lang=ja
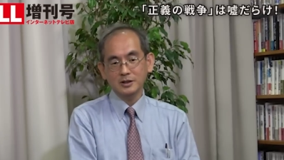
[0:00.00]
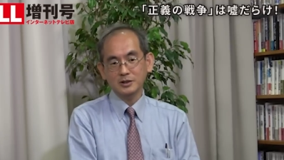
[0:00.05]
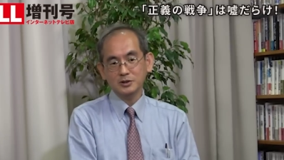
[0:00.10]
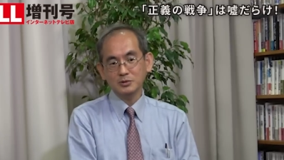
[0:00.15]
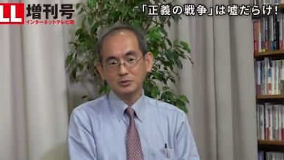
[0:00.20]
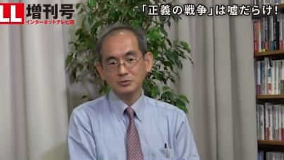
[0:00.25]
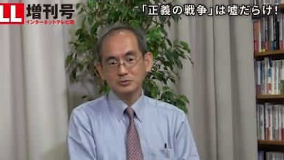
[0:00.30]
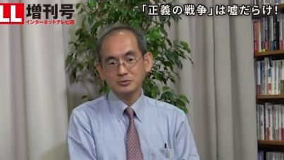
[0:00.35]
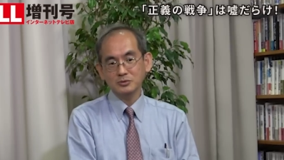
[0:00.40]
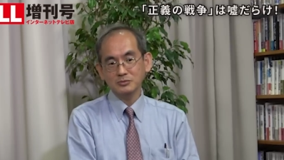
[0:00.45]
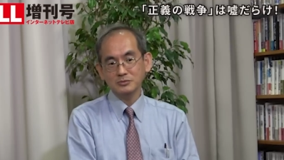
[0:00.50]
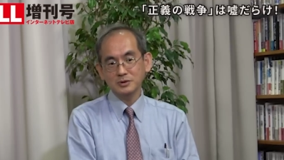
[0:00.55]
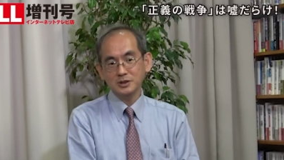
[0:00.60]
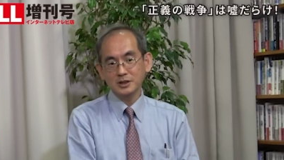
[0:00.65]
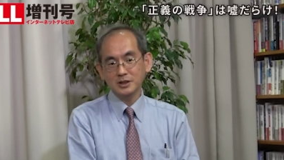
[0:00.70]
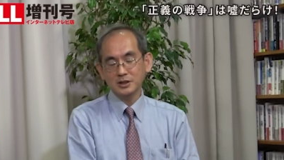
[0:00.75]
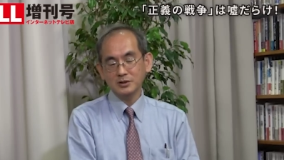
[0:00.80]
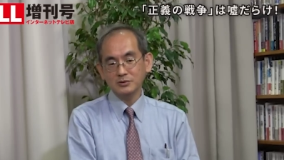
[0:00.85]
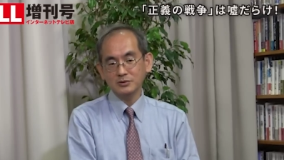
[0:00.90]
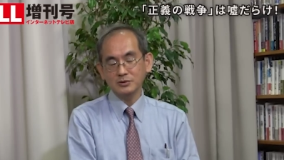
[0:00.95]
共存で
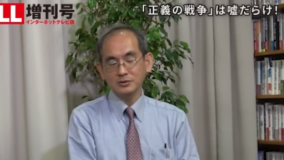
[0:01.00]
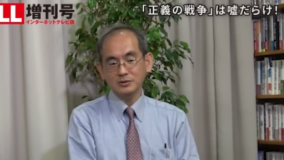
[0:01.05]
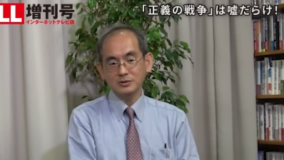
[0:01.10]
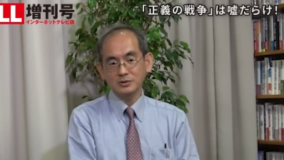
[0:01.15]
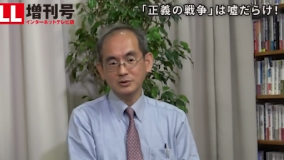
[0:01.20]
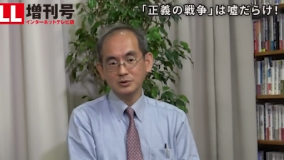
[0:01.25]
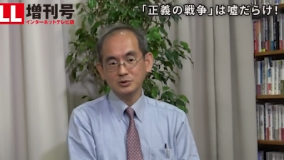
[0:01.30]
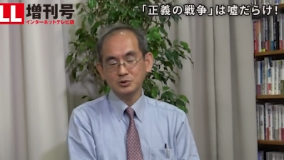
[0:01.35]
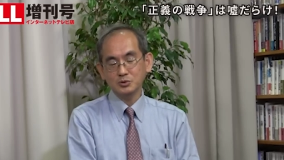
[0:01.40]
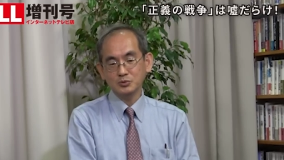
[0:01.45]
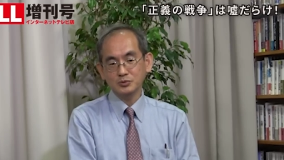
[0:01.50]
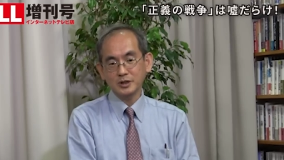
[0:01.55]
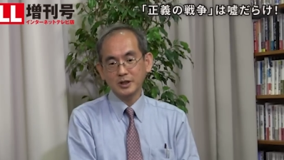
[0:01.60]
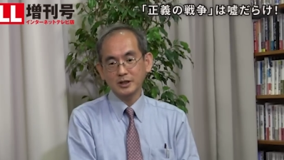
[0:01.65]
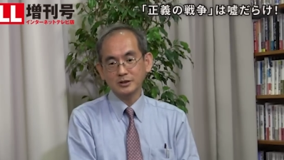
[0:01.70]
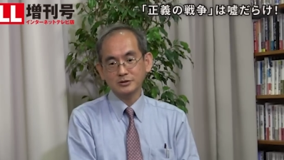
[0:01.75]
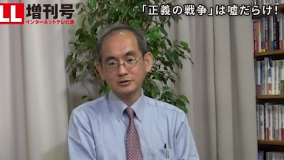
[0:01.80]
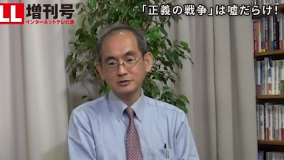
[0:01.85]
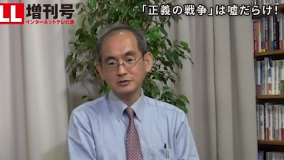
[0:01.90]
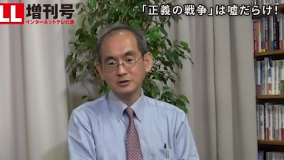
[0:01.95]
きる状
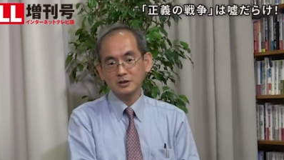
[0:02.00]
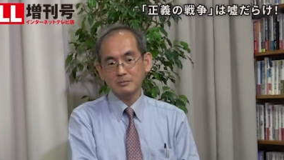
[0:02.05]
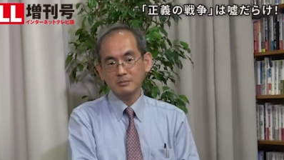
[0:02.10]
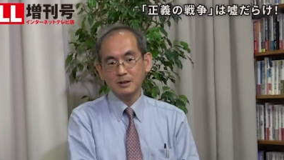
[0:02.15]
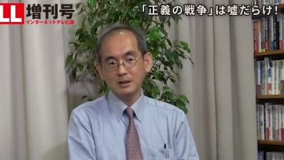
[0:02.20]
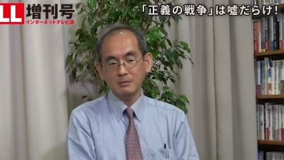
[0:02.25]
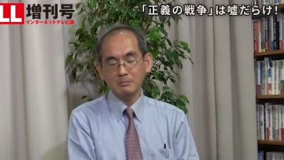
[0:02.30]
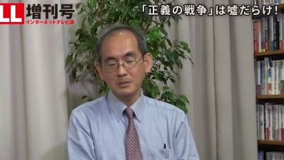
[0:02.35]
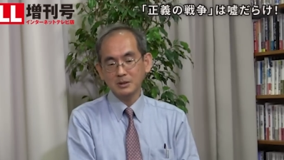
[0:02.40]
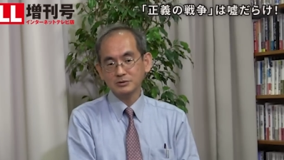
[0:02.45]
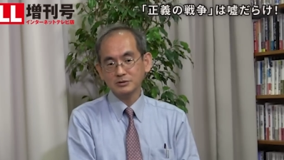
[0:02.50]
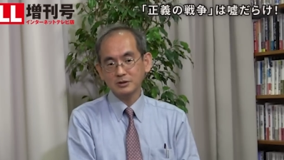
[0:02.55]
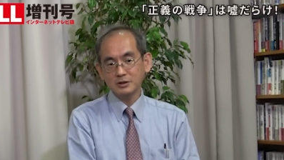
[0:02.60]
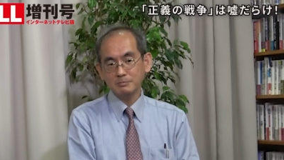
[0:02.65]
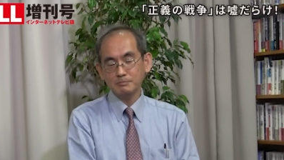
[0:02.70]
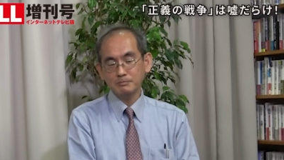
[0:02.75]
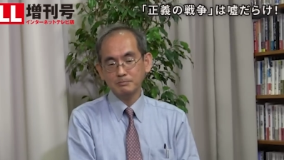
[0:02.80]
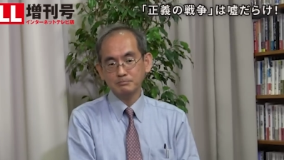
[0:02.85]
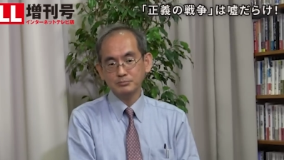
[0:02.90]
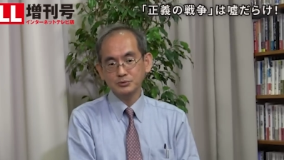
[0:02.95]
態が続けば、まあ、それ
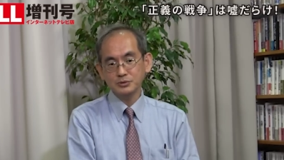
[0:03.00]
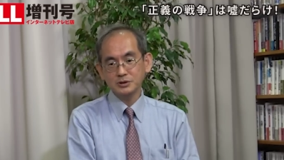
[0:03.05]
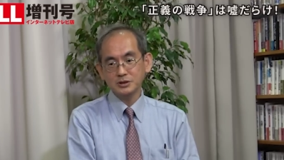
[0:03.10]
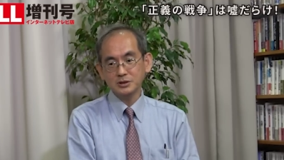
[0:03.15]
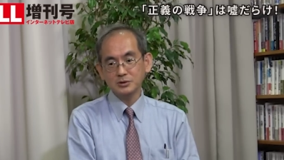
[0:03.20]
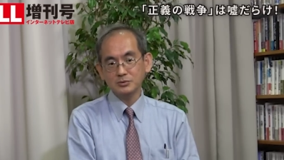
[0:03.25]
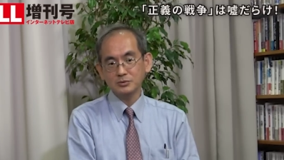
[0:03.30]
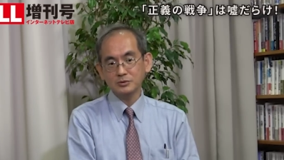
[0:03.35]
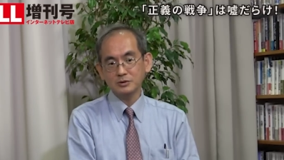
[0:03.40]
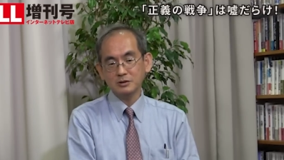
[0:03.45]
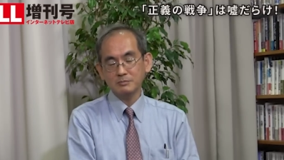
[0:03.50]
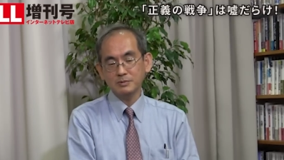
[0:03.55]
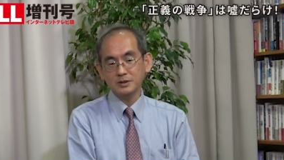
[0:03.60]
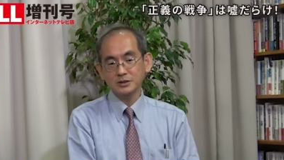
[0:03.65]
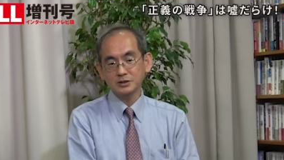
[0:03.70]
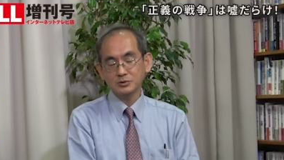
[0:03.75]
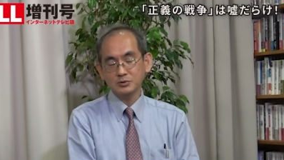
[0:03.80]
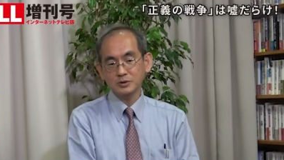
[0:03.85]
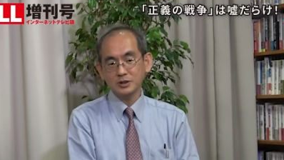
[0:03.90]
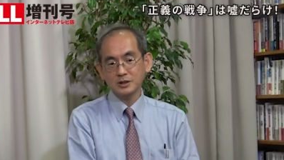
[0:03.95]
はプーチンにとって
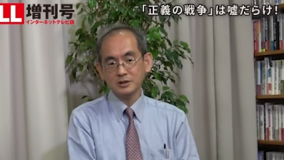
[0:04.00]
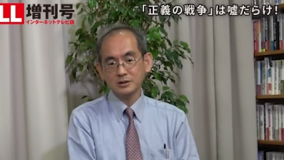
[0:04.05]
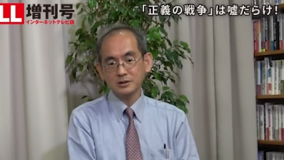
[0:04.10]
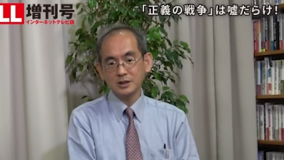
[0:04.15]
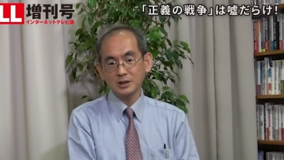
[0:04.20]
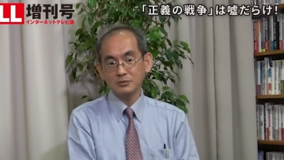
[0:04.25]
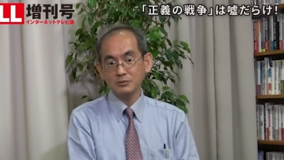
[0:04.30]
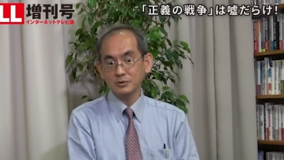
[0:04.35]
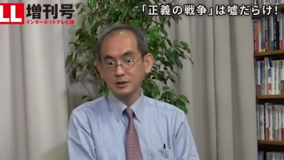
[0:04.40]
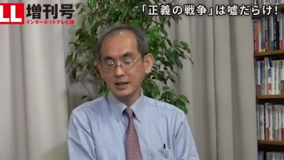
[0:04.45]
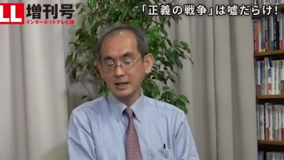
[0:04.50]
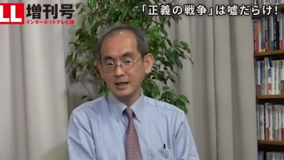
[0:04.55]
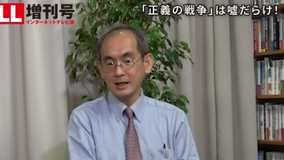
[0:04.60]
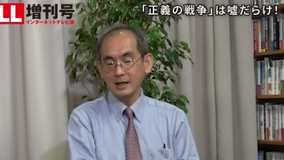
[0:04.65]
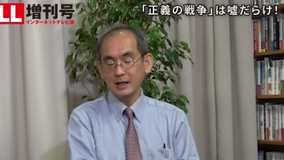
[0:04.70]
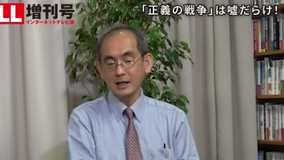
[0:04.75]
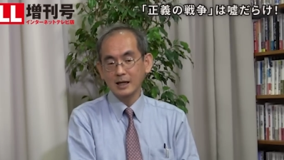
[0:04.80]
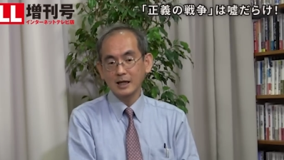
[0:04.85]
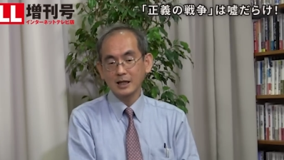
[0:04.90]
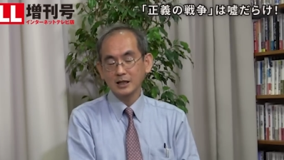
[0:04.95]
ベストだったの
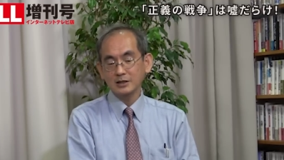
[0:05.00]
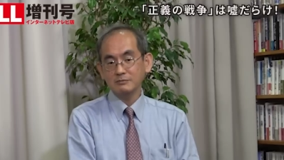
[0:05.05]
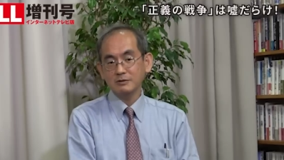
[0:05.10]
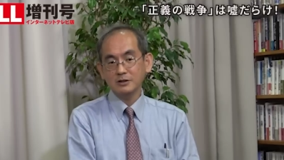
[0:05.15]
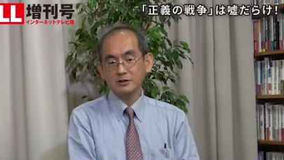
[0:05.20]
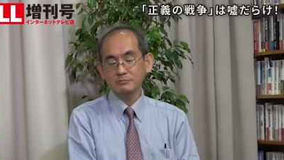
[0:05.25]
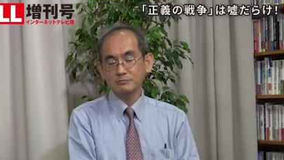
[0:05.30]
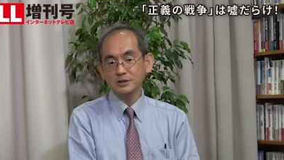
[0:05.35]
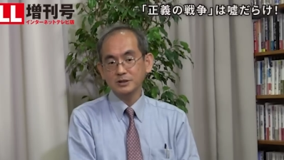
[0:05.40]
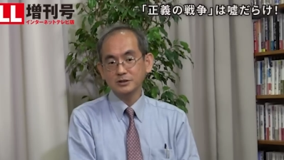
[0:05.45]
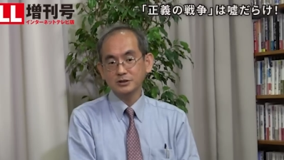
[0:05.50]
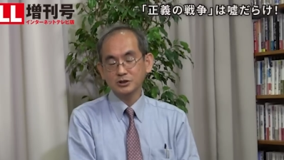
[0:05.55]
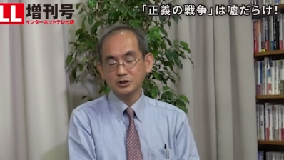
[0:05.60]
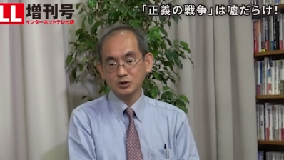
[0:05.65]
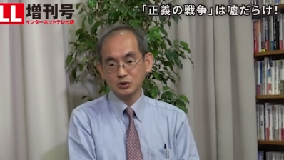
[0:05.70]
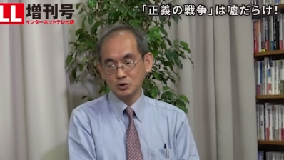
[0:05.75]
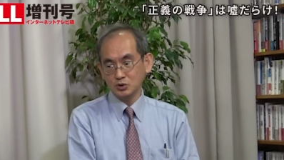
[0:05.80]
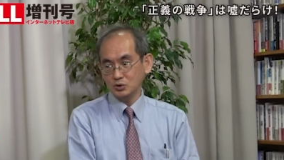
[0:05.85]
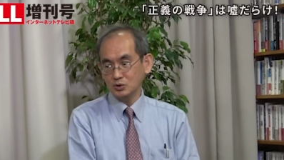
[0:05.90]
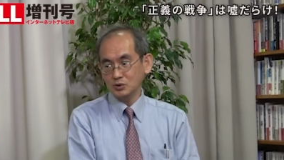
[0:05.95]
でいわゆる
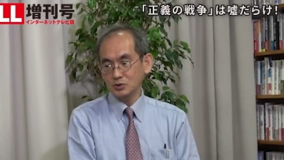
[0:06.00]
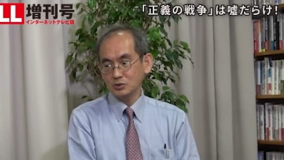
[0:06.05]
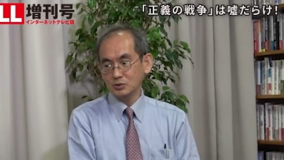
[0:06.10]
ミンスク